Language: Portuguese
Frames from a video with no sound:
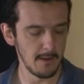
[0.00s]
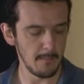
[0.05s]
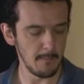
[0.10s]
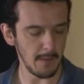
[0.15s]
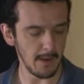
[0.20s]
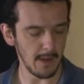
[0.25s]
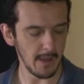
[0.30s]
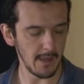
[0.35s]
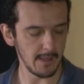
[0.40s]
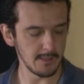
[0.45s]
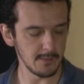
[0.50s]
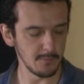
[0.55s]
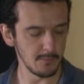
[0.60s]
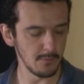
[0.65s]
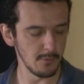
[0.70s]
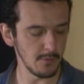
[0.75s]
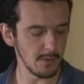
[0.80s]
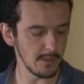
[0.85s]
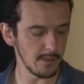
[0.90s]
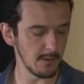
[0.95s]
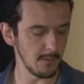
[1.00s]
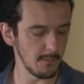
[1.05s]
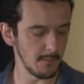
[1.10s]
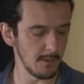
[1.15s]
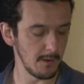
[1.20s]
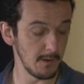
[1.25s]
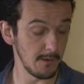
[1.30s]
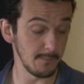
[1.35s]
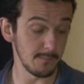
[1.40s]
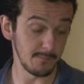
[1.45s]
para Red Bull, né?
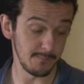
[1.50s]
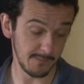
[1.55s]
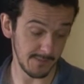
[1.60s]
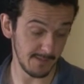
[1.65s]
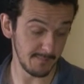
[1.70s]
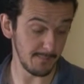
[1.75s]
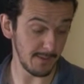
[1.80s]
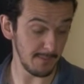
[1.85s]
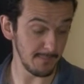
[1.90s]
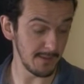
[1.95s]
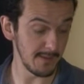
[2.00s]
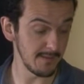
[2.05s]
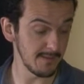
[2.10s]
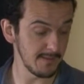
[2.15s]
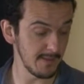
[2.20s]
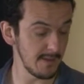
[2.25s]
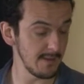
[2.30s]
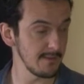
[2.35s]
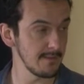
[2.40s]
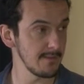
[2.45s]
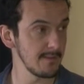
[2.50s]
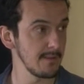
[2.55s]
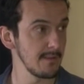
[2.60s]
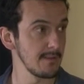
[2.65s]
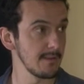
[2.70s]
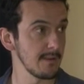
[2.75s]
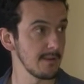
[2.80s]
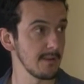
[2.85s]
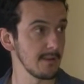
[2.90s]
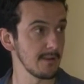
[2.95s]
para a Mercedes, né? Que,